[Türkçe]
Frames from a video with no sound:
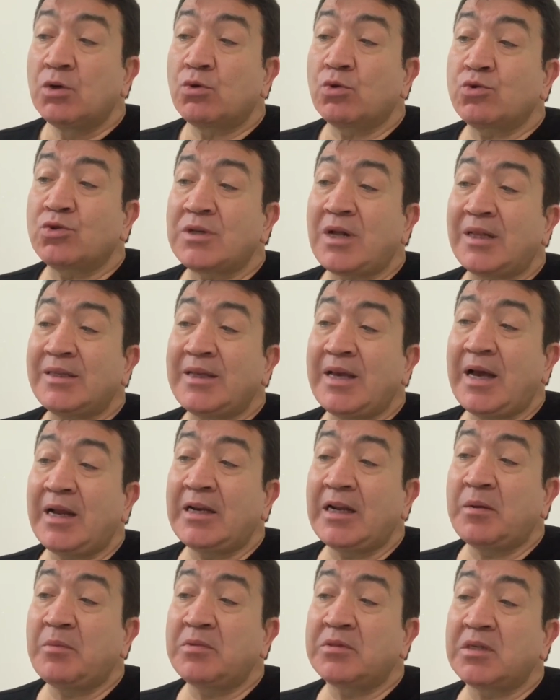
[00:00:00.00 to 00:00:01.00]
kutsal
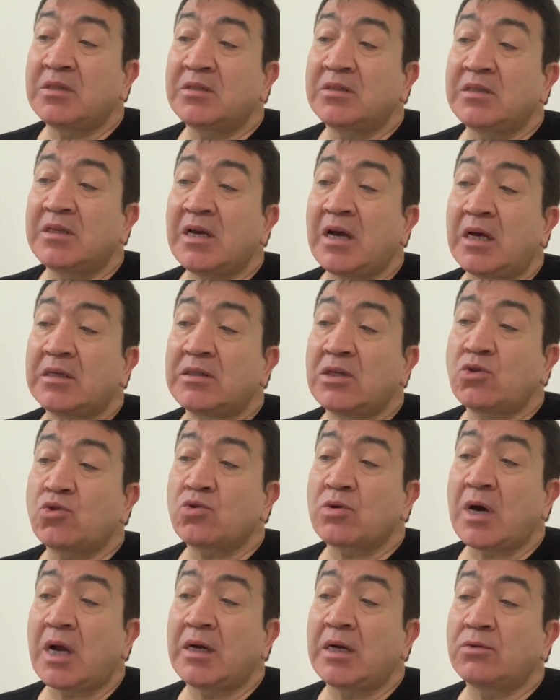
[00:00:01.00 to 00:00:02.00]
değerlerimizin siyasi
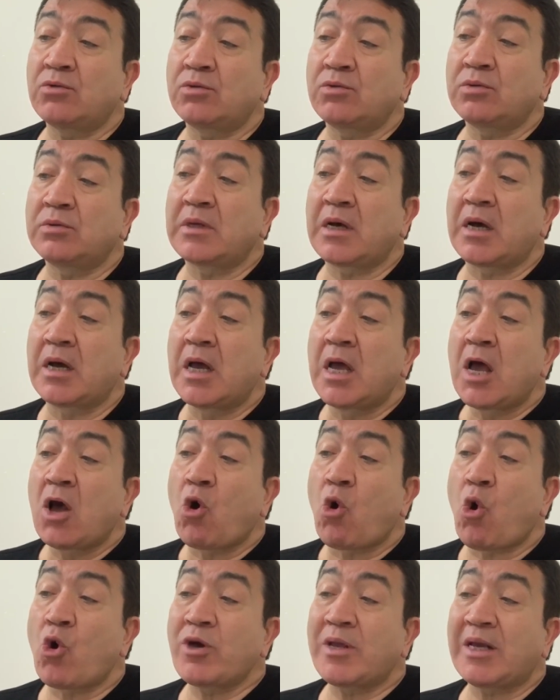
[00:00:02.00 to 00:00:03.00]
çıkarlar uğruna
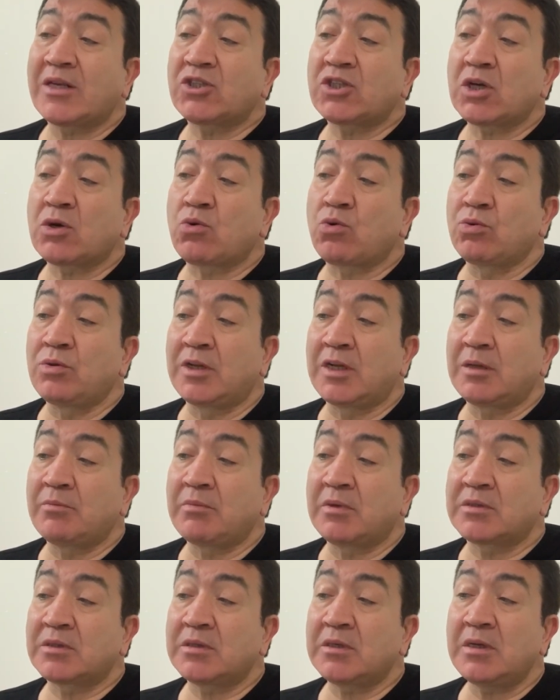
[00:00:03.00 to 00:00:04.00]
hoyratça
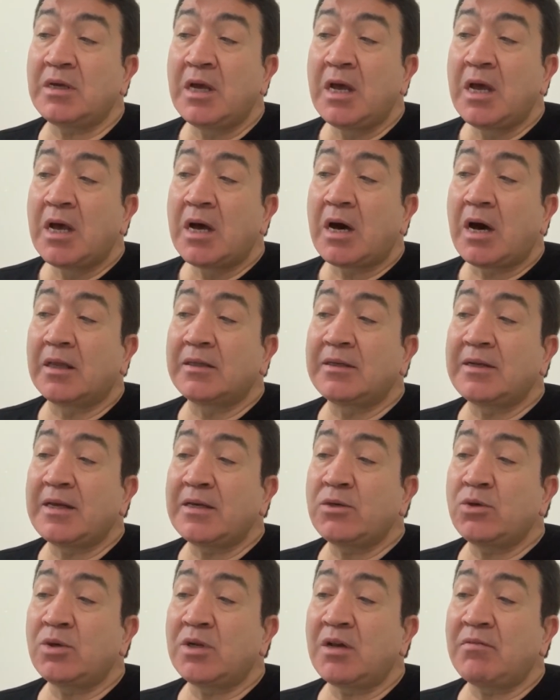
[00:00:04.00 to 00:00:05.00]
kullanılması,
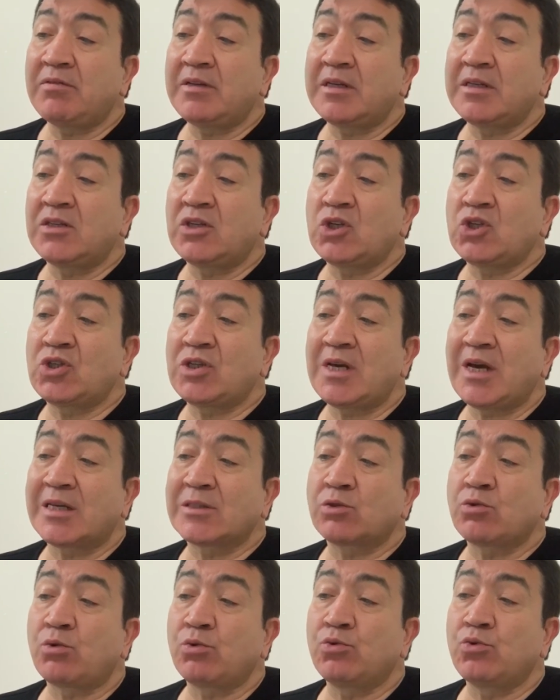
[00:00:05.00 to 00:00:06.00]
alınan görevlerin kişiye
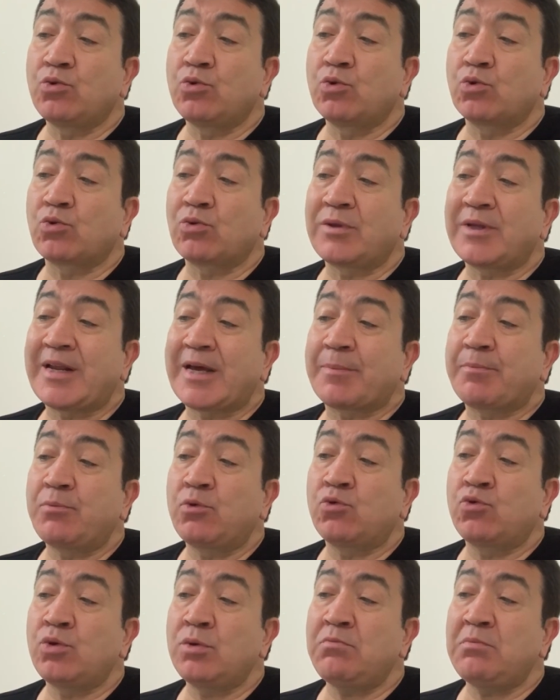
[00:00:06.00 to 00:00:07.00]
has olduğu unutularak
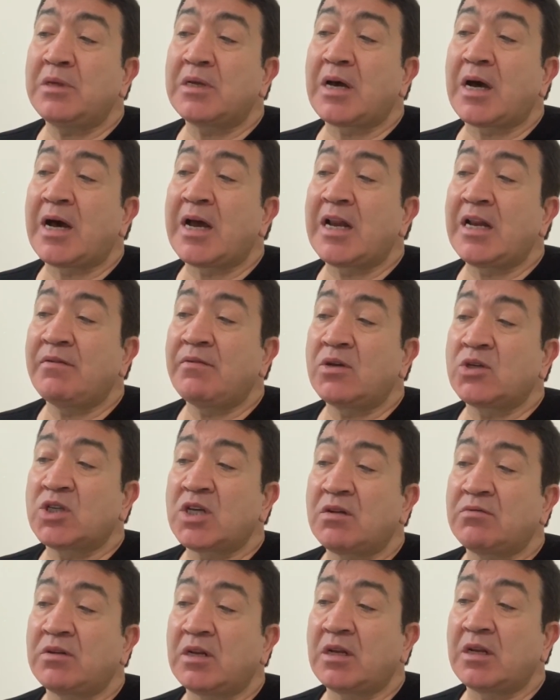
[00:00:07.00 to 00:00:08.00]
bütün bir aile ve
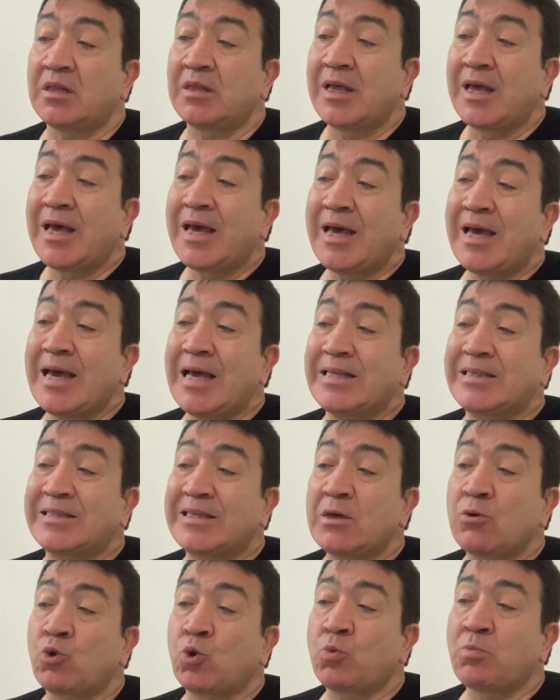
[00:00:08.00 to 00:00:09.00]
çevrenin
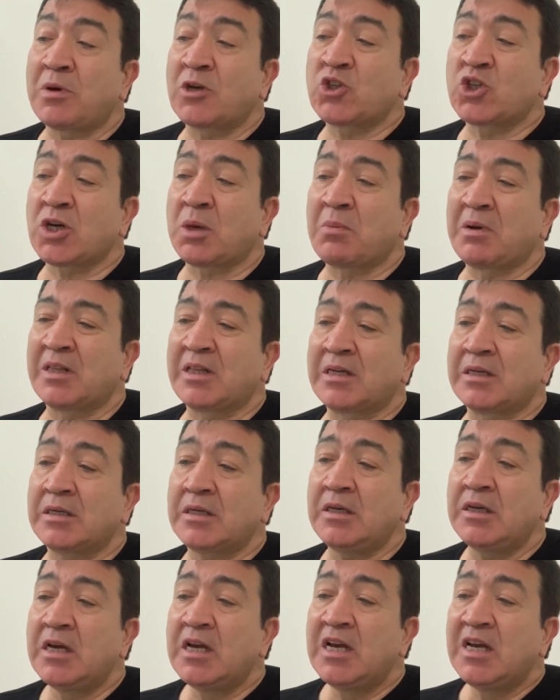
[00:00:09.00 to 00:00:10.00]
etki kurma
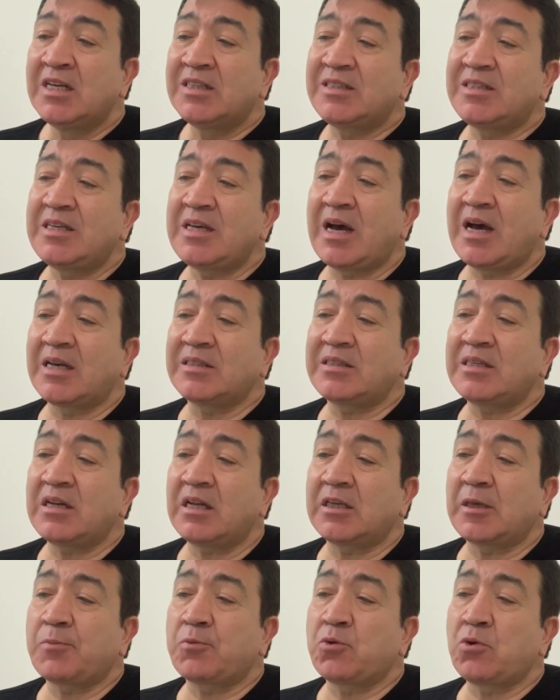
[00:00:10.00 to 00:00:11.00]
çabaları, siyasi
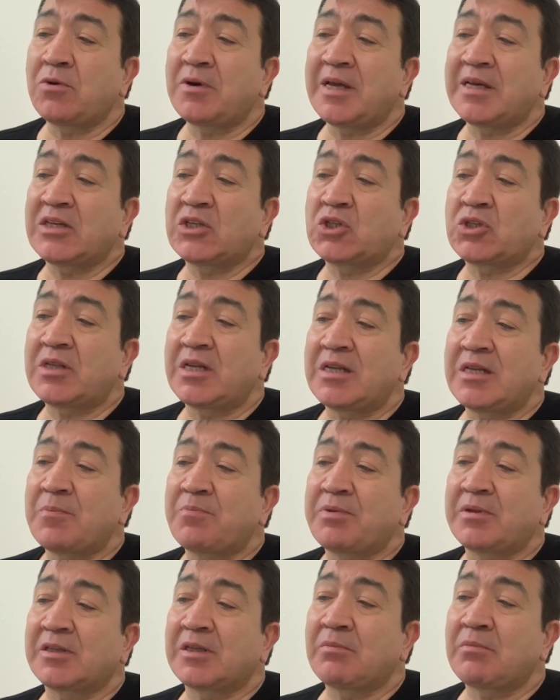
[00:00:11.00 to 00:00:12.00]
rakip görülen kişilerin
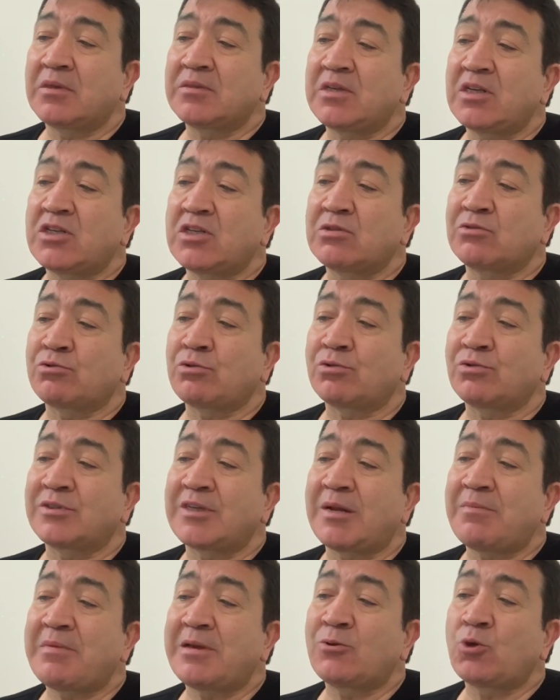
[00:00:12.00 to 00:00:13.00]
yıpratılması için
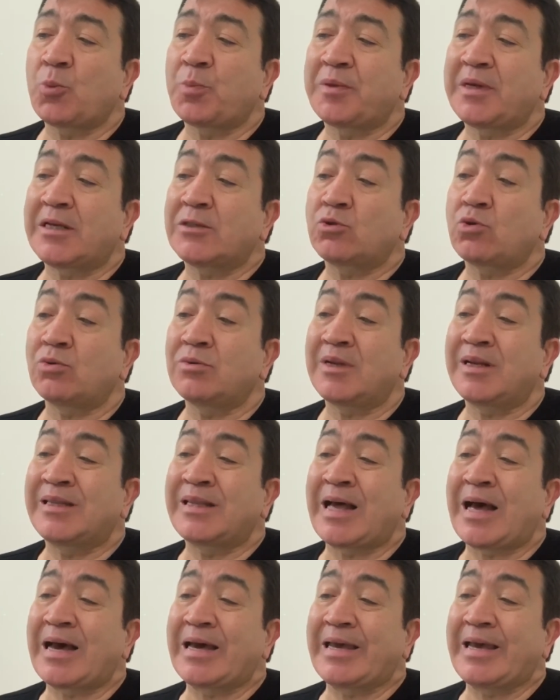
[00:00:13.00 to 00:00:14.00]
sosyal medya operasyonları
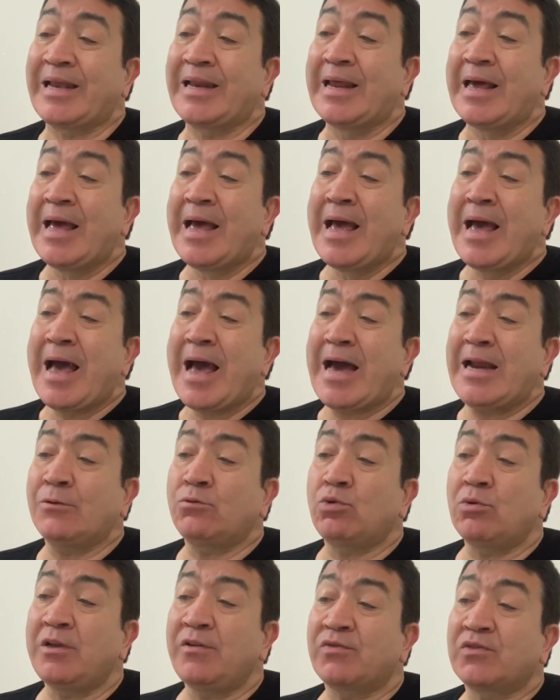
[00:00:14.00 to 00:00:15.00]
dahil her
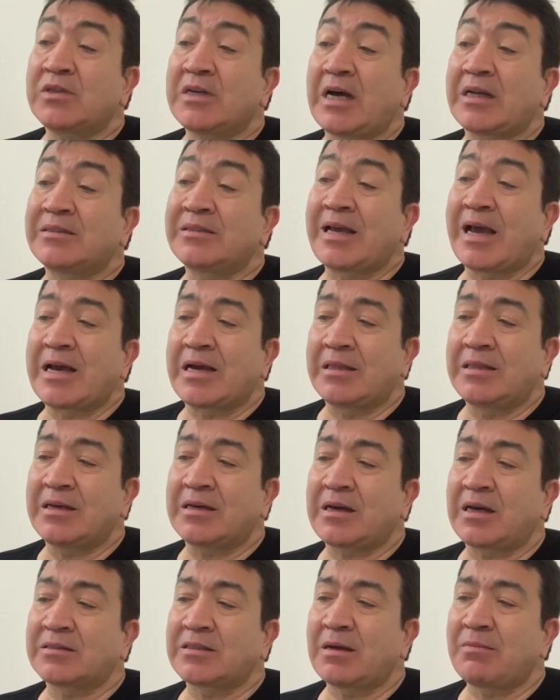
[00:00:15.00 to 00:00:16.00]
türlü iftiranın
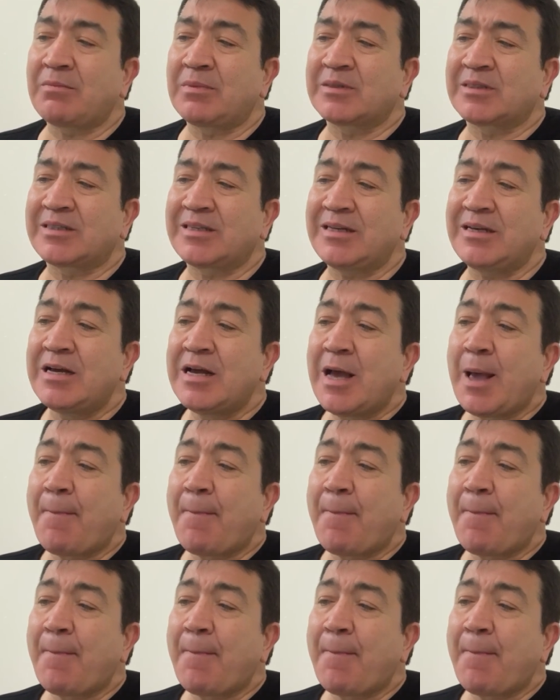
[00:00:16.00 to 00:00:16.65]
yaygınlık kazanması,